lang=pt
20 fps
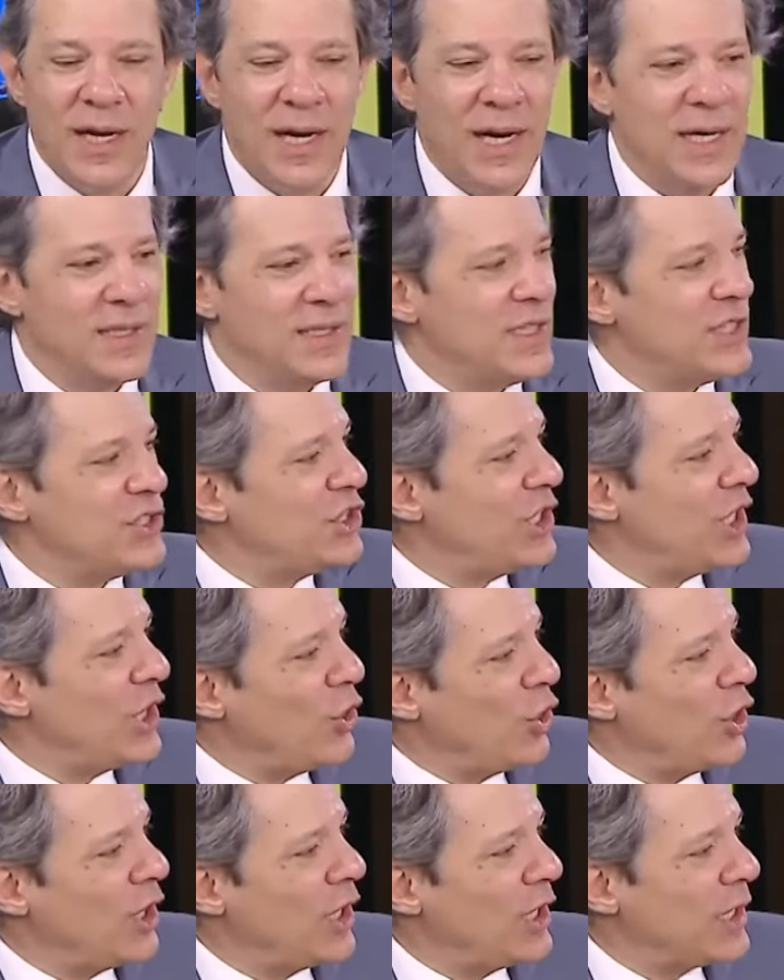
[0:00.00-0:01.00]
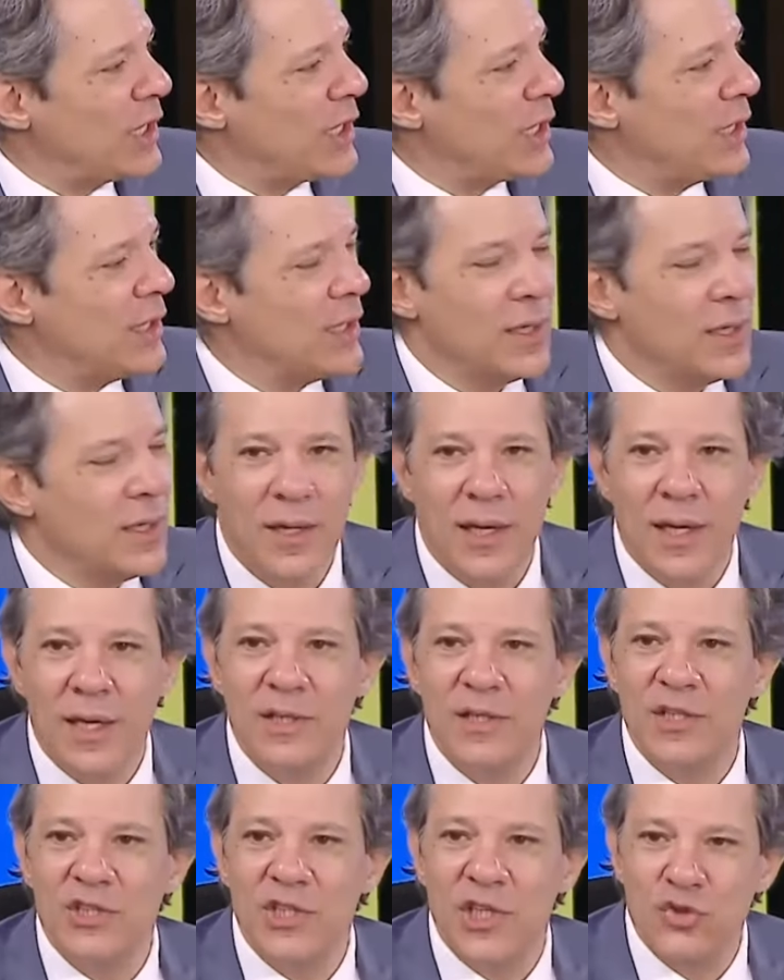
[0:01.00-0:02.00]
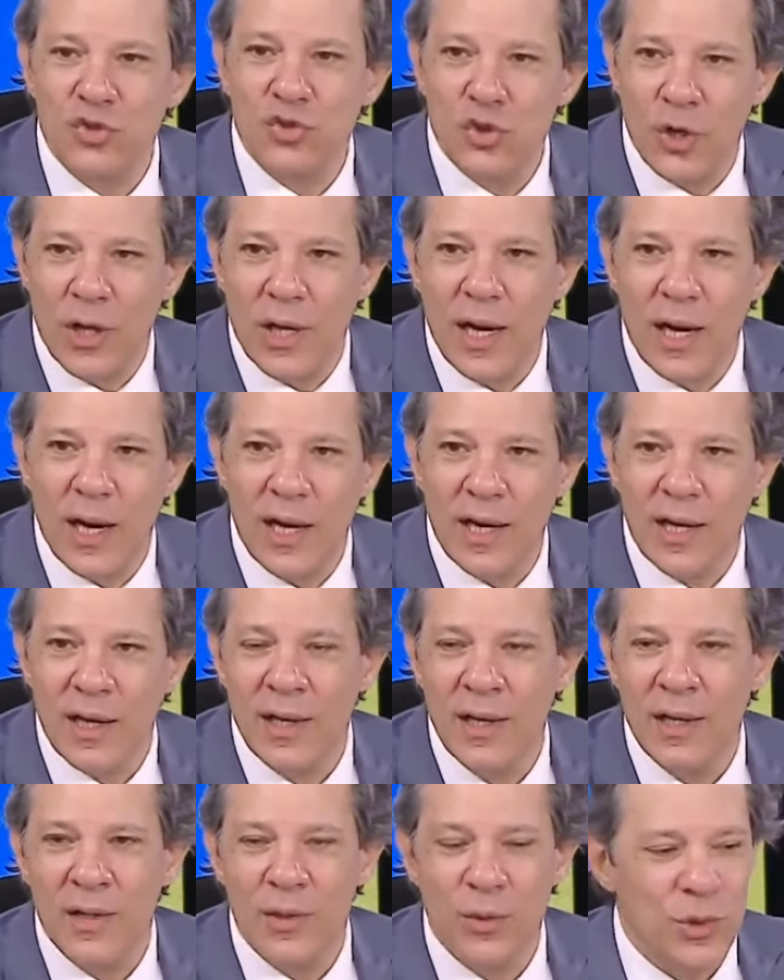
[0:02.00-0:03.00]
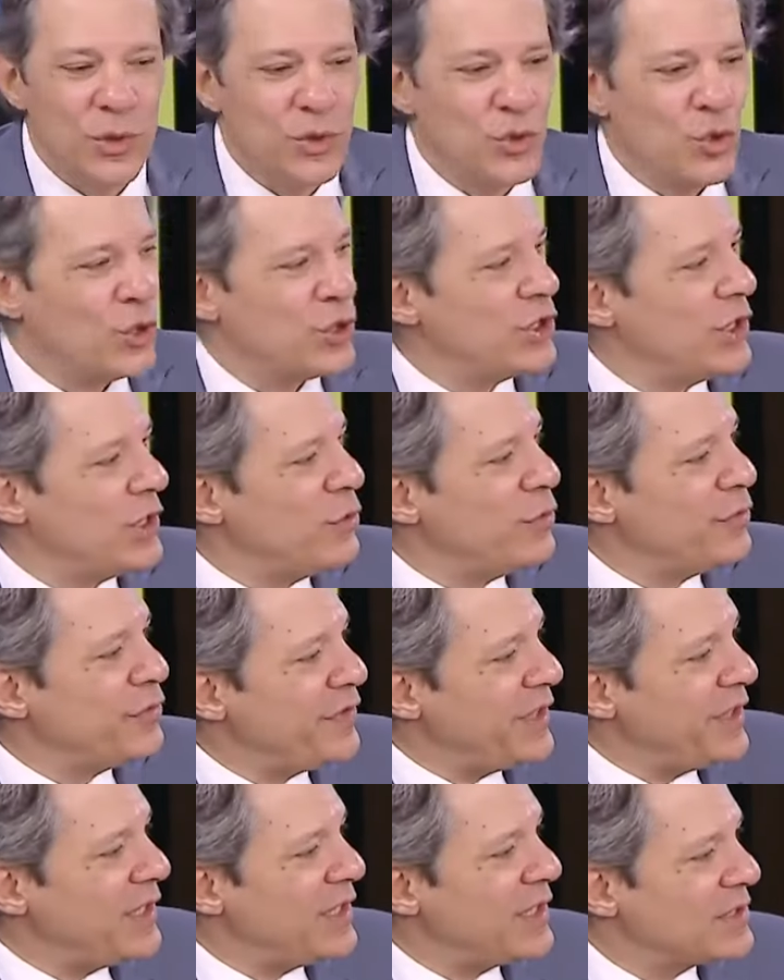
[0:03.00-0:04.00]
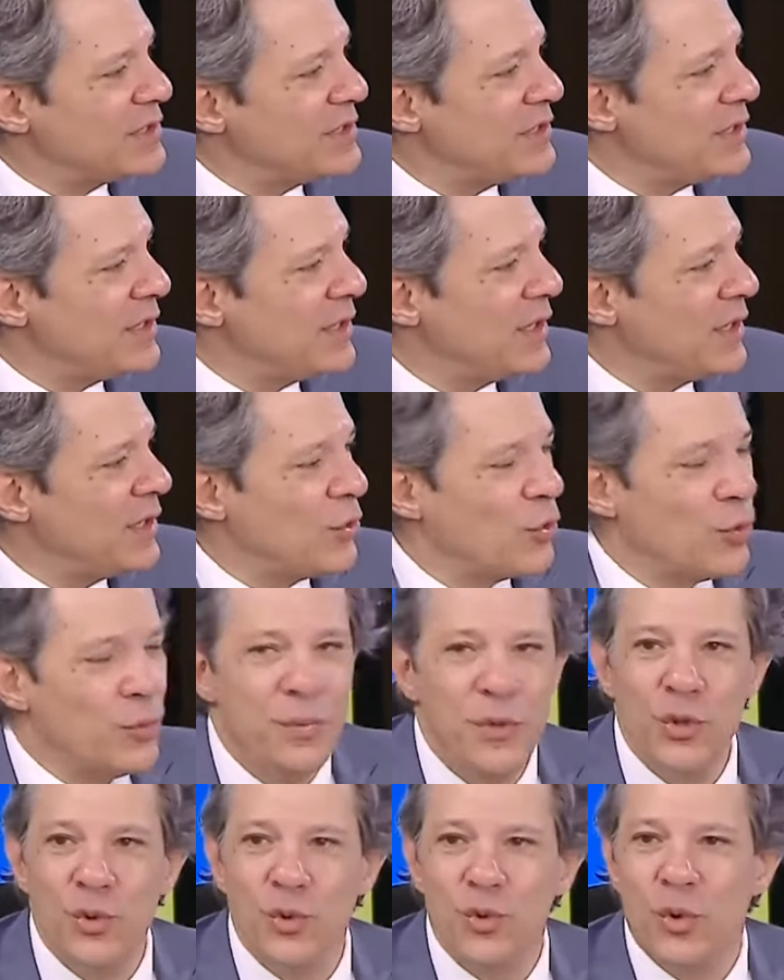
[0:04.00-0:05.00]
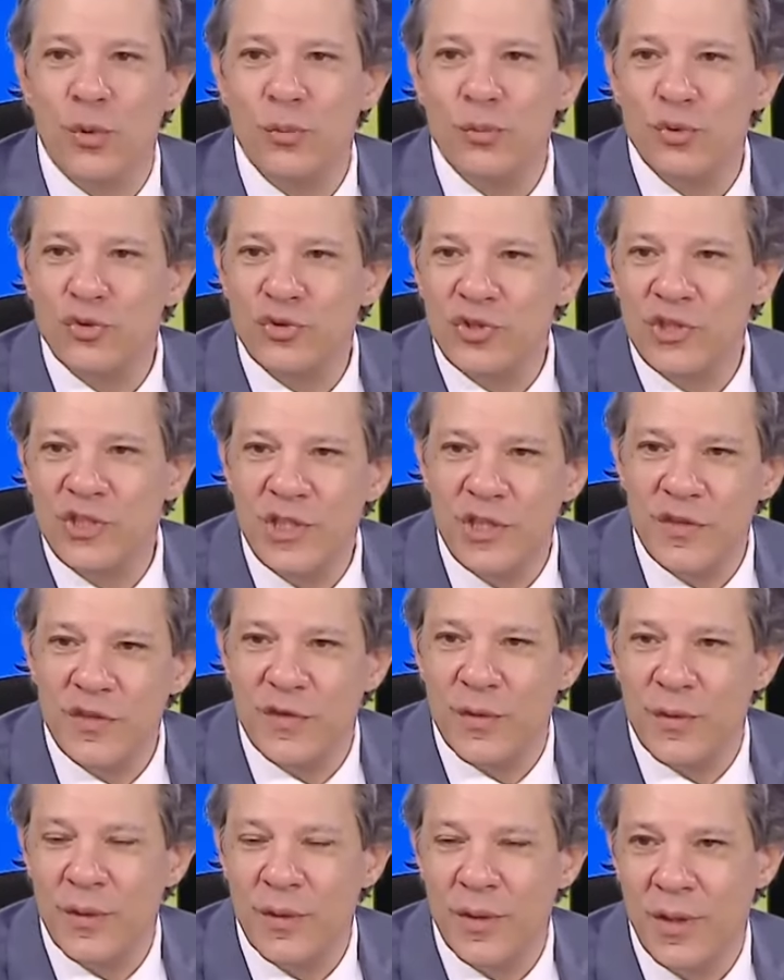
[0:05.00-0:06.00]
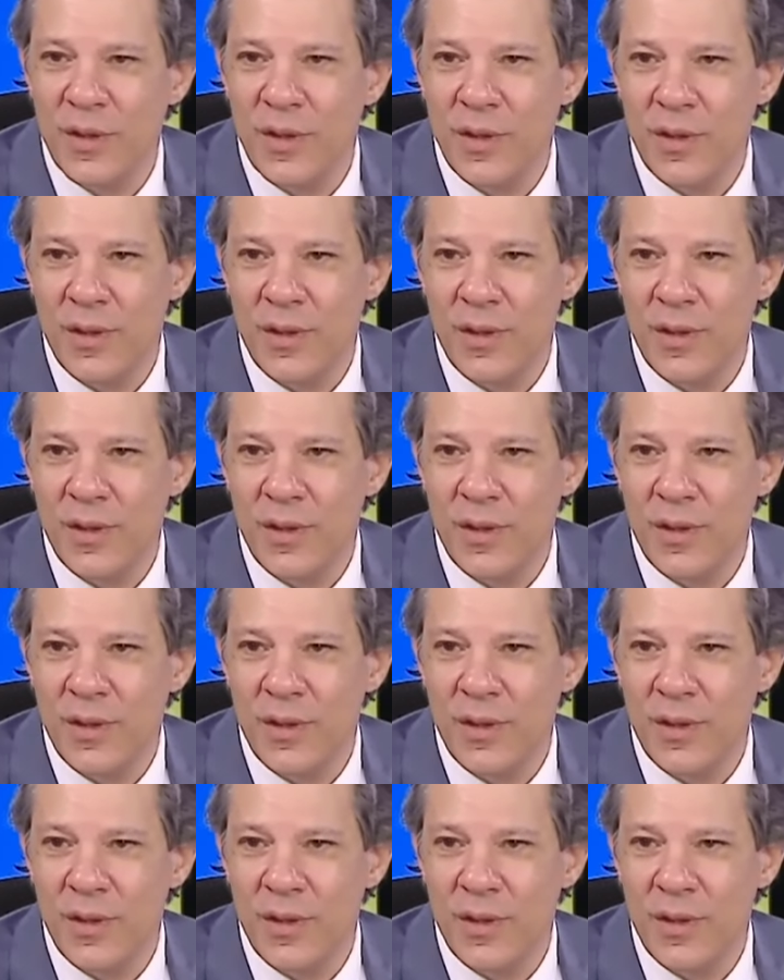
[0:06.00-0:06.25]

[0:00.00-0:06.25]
a energia eólica, uhum. a energia solar, o hidrogênio verde, o biocombustível.